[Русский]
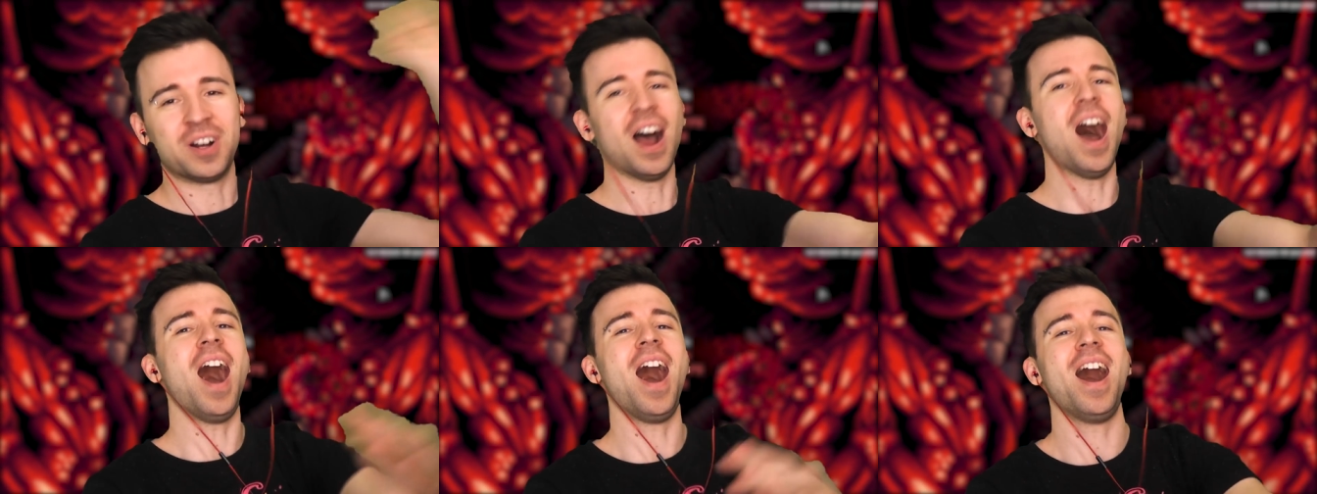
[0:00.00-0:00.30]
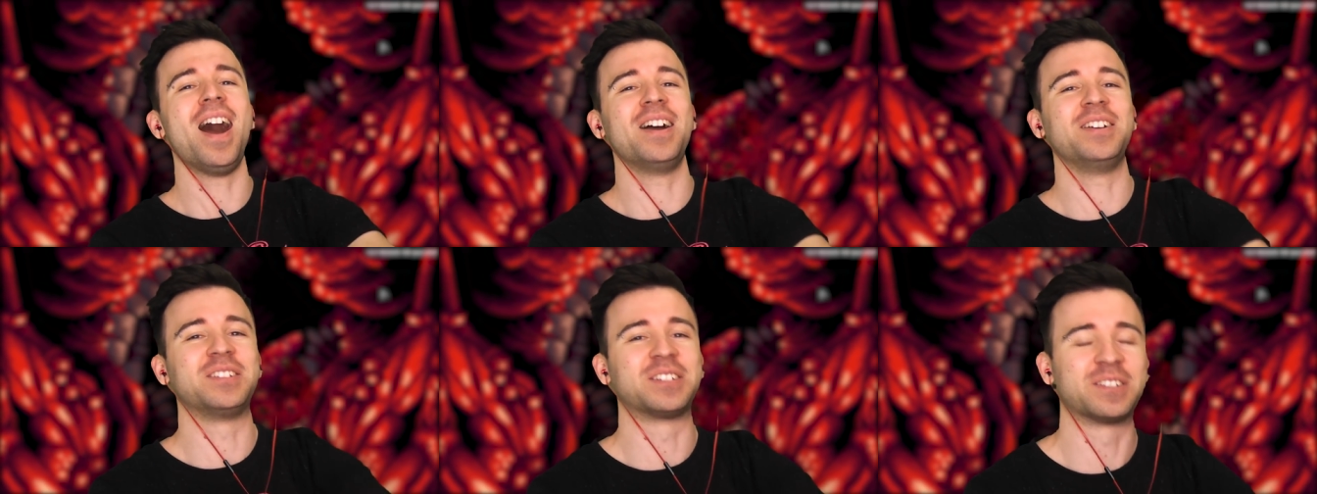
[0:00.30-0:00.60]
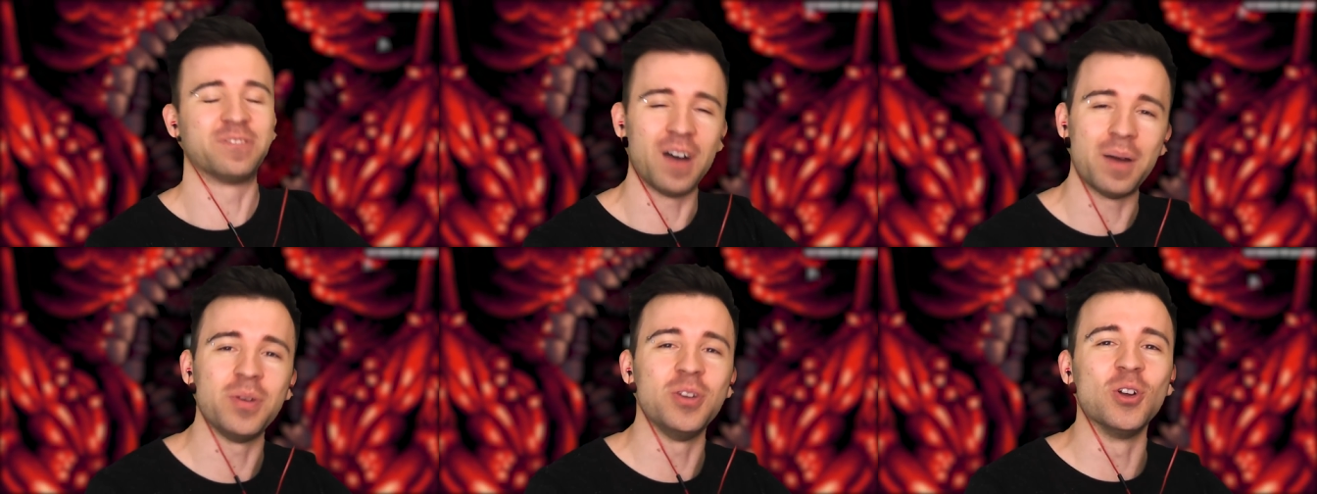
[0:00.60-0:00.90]
хай!
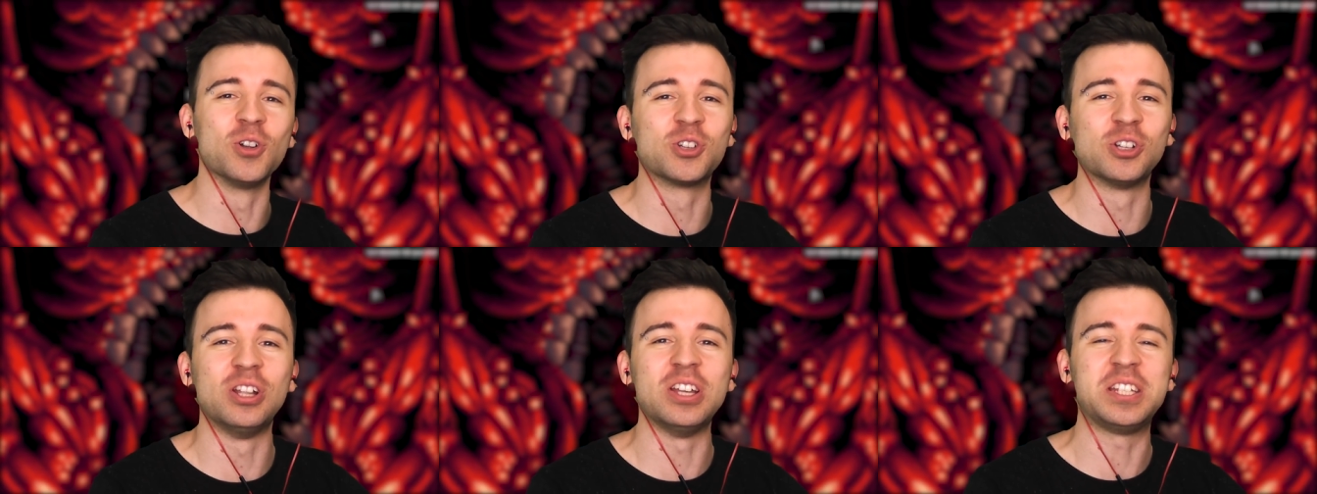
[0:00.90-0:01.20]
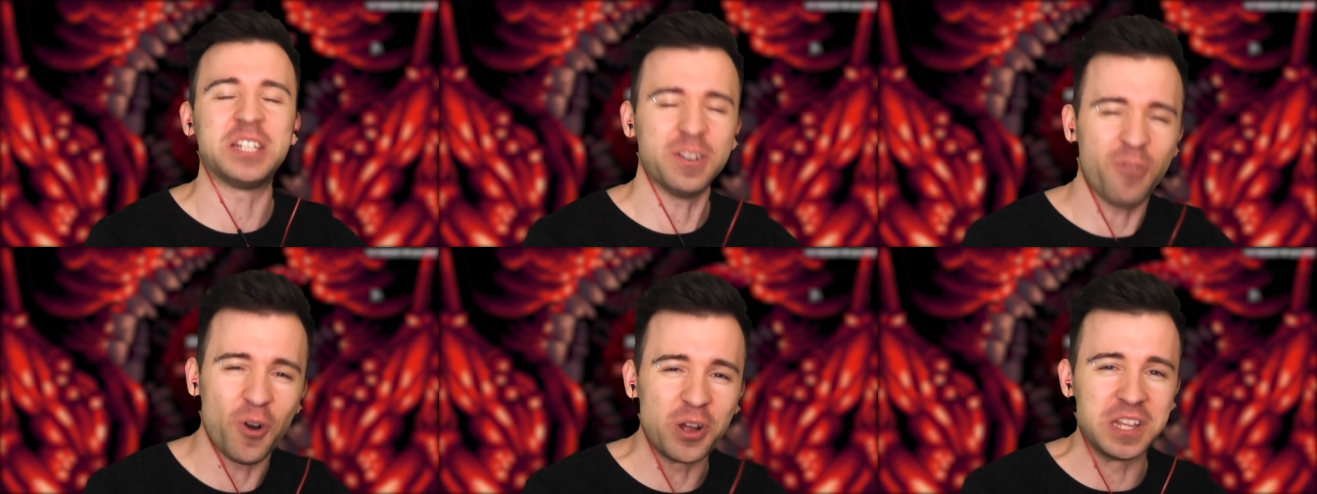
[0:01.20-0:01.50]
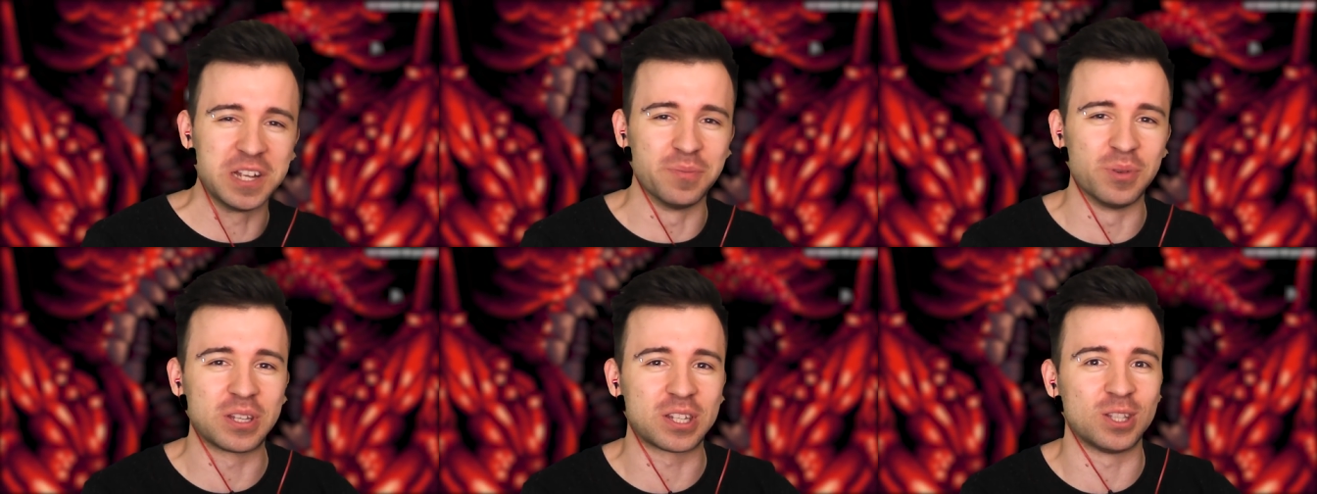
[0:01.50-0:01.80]
С вами Юджин, и
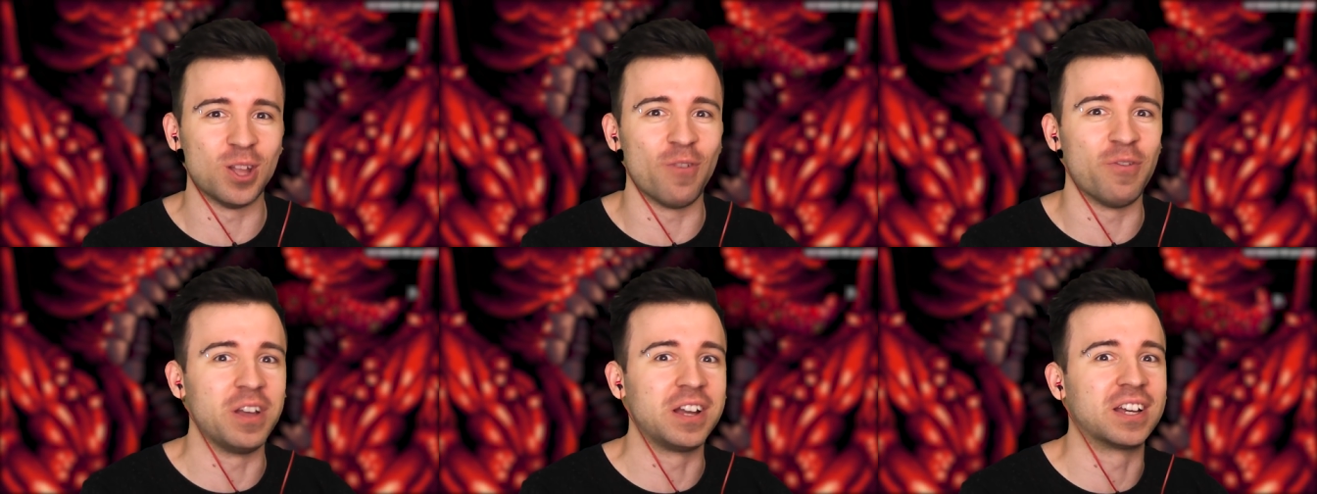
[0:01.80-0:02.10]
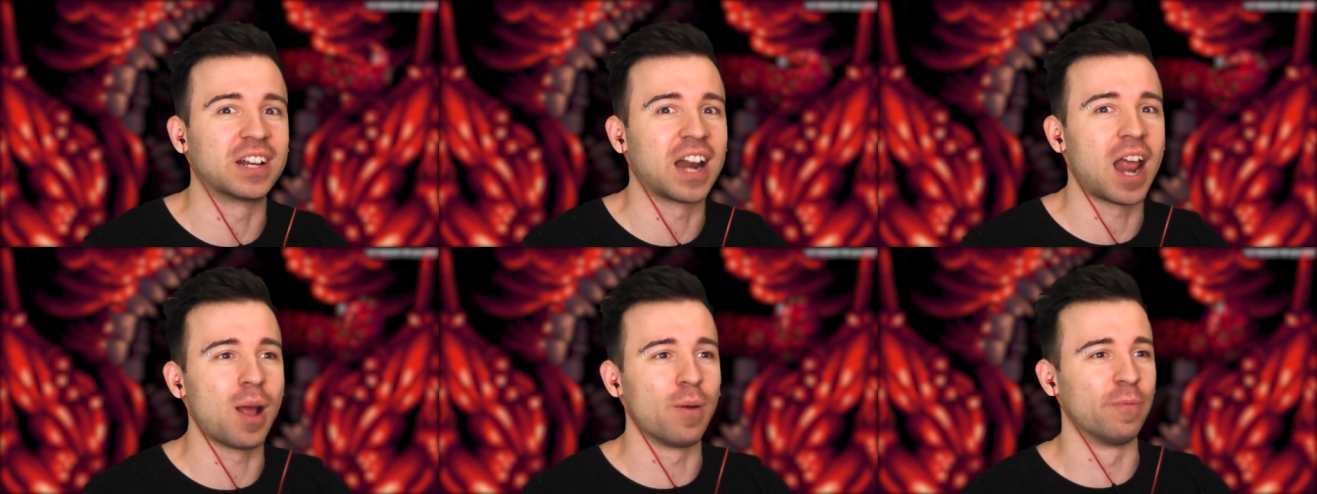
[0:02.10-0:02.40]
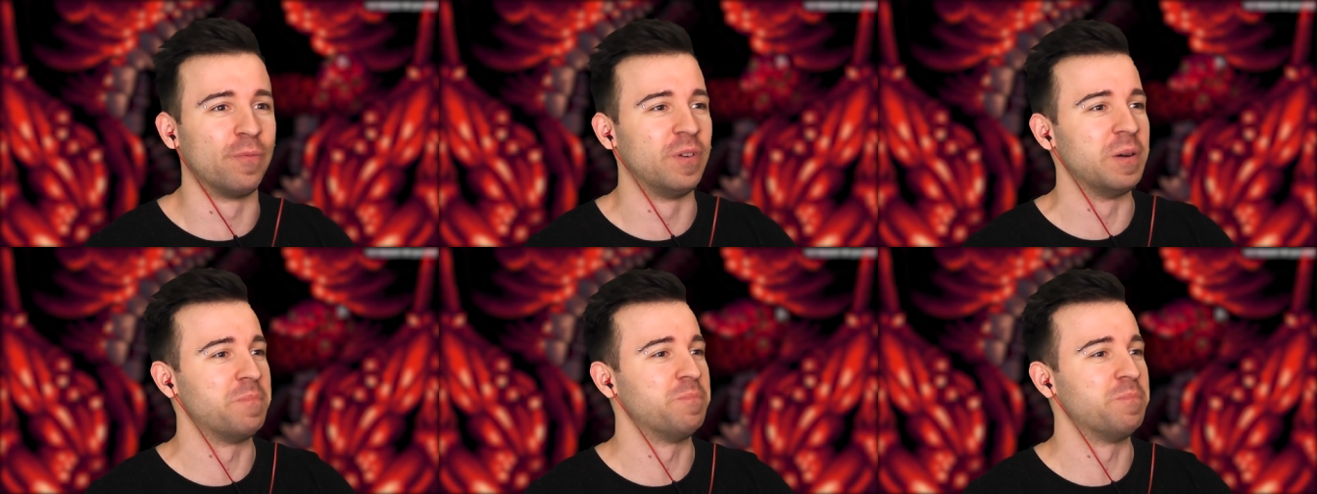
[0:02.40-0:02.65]
сегодня мы снова играем в